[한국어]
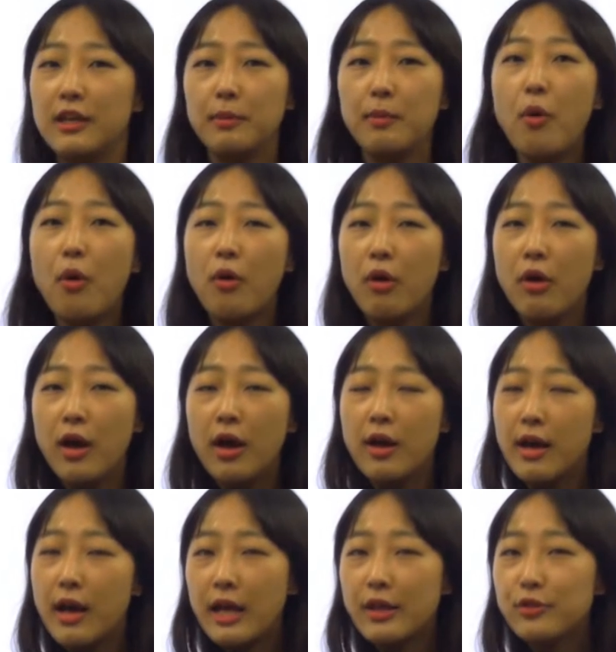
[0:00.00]
뭐
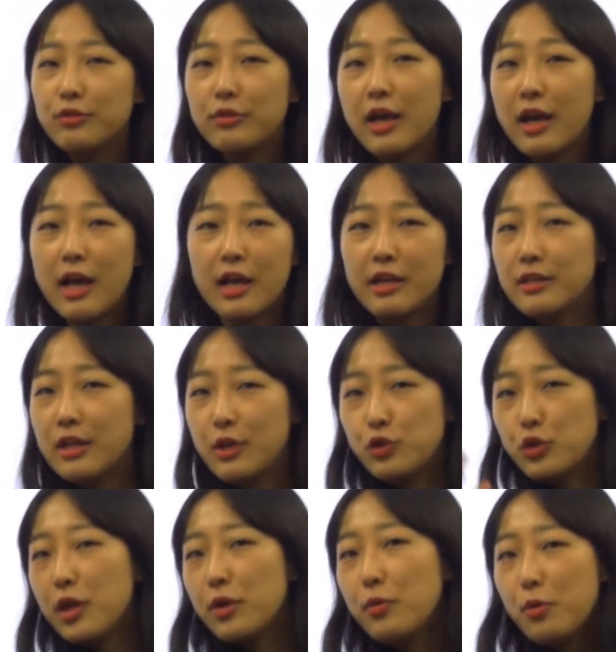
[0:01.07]
한두 개가 아니에요.
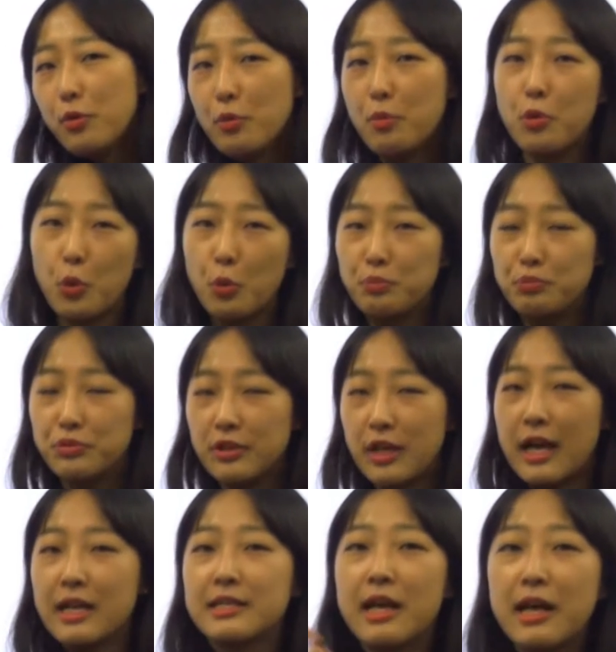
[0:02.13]
최고로 뭐 높은
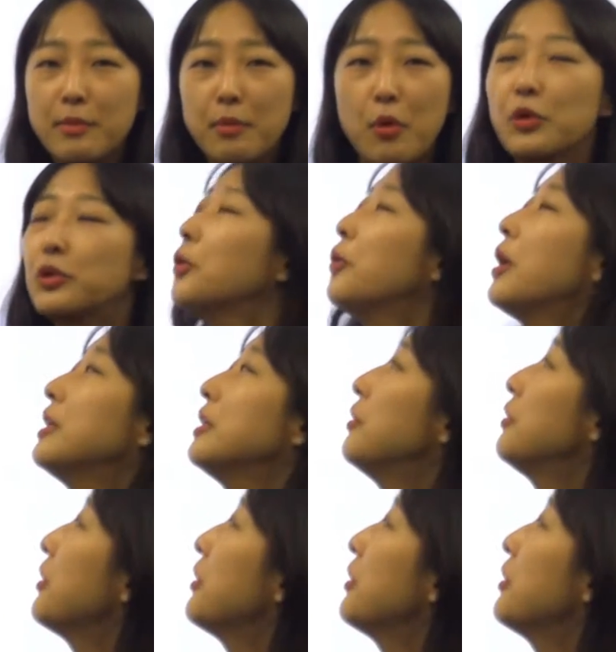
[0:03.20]
가장 뭐 어떠한 이런